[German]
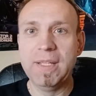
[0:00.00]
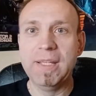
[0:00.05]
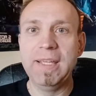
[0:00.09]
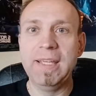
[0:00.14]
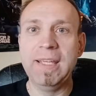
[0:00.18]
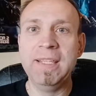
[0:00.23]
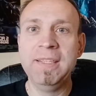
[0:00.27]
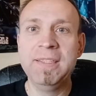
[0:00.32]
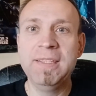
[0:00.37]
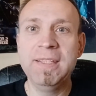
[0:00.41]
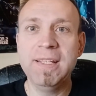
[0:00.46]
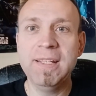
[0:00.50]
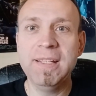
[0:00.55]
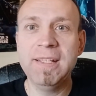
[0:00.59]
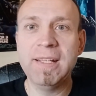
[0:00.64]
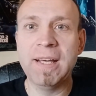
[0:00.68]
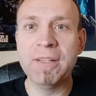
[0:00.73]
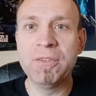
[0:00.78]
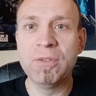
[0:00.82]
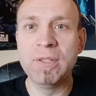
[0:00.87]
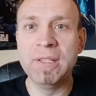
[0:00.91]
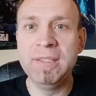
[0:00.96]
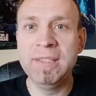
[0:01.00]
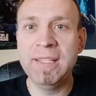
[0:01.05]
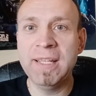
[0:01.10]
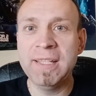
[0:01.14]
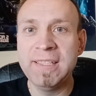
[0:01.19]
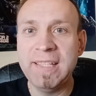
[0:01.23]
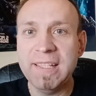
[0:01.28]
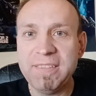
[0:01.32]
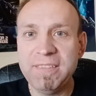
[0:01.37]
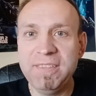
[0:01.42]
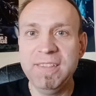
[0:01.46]
In der, also in der
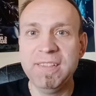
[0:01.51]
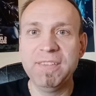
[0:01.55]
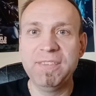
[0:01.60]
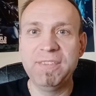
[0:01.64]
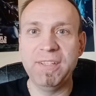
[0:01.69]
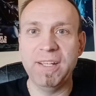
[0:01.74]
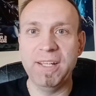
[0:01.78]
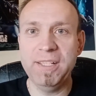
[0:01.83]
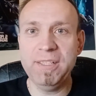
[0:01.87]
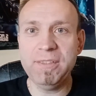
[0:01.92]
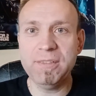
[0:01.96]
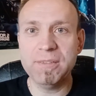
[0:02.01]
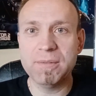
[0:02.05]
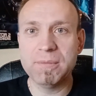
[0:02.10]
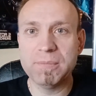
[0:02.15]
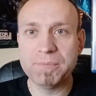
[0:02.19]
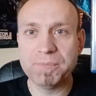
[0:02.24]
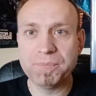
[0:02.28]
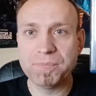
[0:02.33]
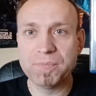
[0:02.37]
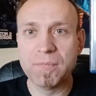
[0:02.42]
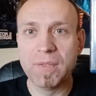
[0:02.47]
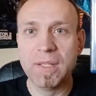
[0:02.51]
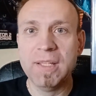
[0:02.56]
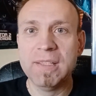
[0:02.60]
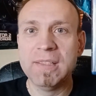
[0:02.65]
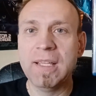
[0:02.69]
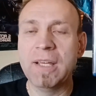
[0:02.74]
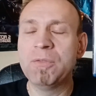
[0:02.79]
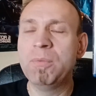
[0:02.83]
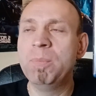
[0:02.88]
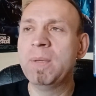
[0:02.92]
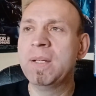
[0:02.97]
jetzigen Zeit.
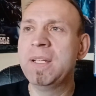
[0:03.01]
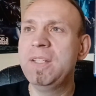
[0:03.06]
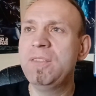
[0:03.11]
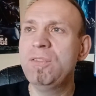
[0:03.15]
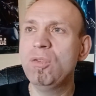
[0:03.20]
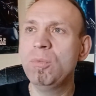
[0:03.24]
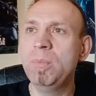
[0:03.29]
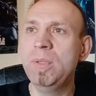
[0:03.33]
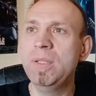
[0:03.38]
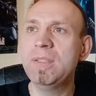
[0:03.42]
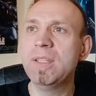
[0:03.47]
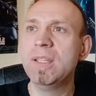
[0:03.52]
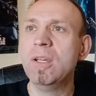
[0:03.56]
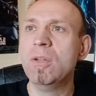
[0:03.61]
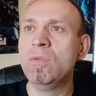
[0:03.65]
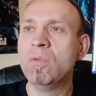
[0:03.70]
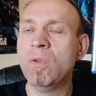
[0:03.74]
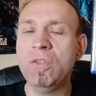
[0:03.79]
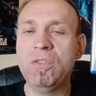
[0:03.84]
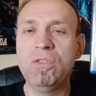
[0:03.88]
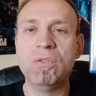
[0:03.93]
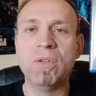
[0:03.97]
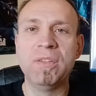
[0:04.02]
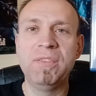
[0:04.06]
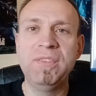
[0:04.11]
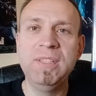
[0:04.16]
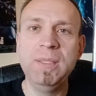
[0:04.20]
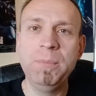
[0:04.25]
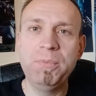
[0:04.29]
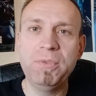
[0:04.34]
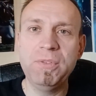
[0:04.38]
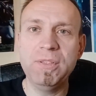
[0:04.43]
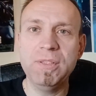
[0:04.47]
Also man kriegt so mit
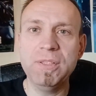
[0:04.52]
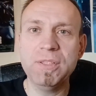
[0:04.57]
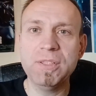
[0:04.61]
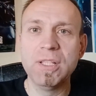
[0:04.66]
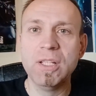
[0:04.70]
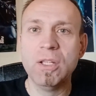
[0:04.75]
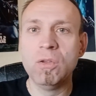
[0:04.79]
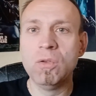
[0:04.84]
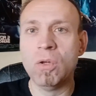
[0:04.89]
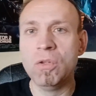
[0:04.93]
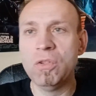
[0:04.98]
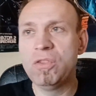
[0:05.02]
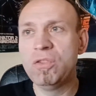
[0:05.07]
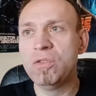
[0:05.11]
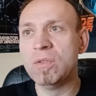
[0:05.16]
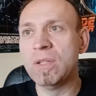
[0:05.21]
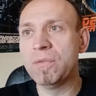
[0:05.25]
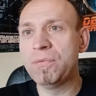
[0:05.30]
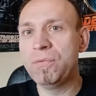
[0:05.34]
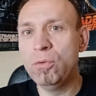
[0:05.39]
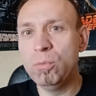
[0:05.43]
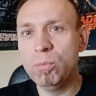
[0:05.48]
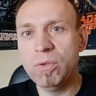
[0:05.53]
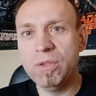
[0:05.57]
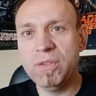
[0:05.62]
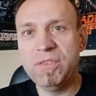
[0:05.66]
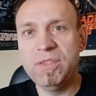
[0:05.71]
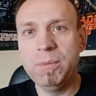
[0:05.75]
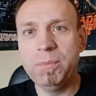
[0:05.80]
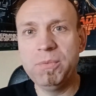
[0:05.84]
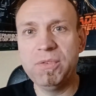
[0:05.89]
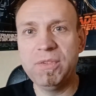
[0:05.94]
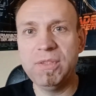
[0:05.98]
1970,
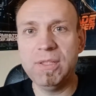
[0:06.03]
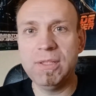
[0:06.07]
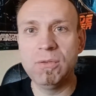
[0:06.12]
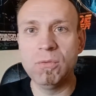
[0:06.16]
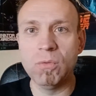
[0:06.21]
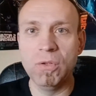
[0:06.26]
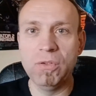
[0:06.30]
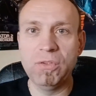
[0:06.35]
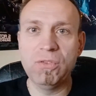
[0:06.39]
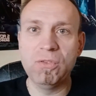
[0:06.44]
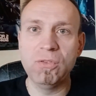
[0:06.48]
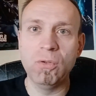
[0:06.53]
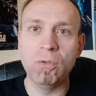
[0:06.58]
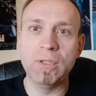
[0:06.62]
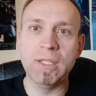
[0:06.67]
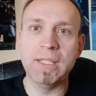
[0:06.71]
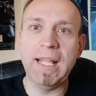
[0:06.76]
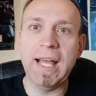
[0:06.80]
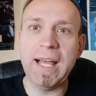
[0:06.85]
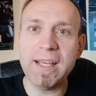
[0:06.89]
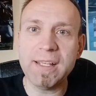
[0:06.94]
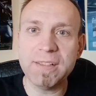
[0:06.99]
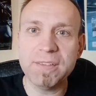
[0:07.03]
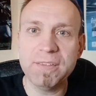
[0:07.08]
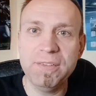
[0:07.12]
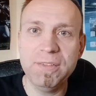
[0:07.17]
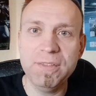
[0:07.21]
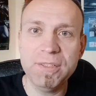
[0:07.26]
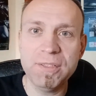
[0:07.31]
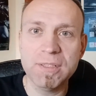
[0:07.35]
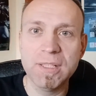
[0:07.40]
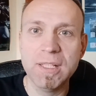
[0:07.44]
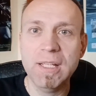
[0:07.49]
1975,
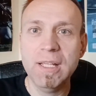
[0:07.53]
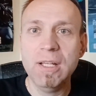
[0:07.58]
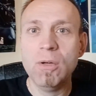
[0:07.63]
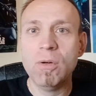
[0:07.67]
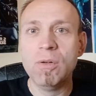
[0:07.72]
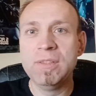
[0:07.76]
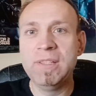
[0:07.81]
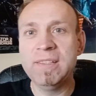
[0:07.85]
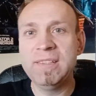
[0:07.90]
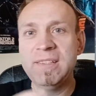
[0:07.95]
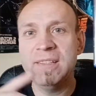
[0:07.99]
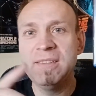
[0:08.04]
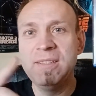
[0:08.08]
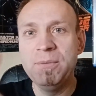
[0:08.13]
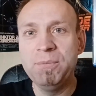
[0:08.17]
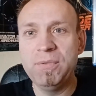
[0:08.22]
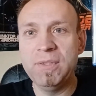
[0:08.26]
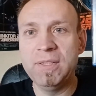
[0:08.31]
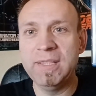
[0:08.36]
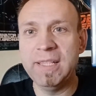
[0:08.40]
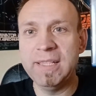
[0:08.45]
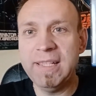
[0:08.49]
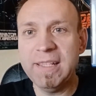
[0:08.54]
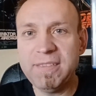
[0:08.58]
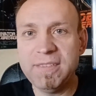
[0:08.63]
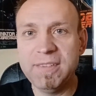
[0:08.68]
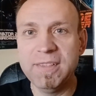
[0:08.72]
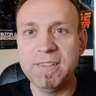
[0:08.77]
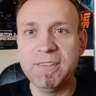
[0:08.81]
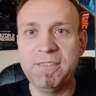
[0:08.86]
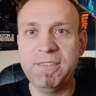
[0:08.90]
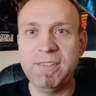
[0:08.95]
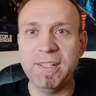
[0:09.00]
1980. Und jetzt sind wir in der
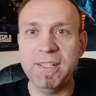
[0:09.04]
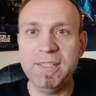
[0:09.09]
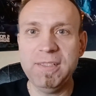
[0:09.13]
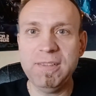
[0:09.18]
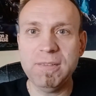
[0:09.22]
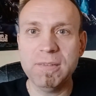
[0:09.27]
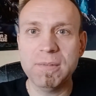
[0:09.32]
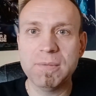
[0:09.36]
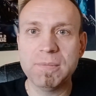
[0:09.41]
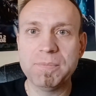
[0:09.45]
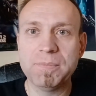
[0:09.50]
jetzigen Zeit.